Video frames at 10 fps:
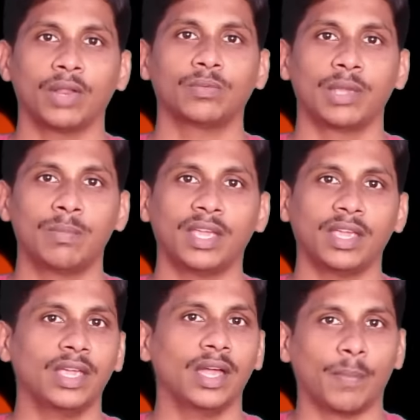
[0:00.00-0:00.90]
మనం
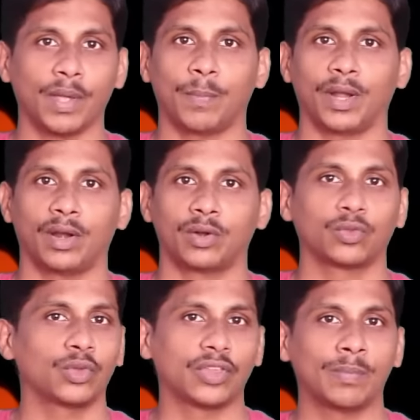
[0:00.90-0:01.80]
సెబీకి
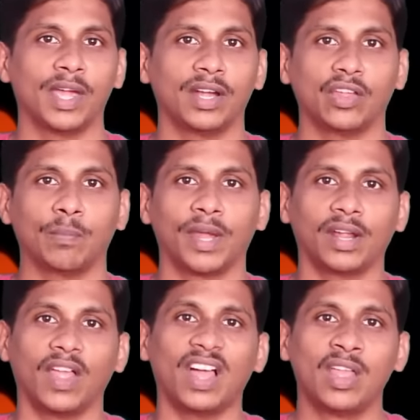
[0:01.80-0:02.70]
అప్పచెప్పాలన్నట్టు సో సెబీ అంటే
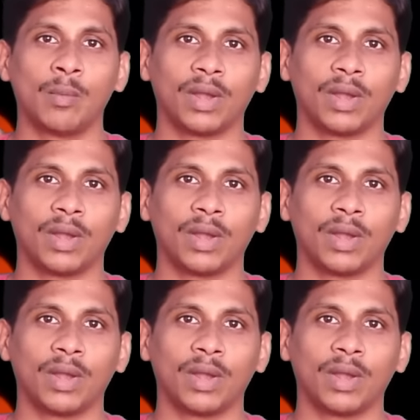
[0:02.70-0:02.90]
చెప్పాను కదా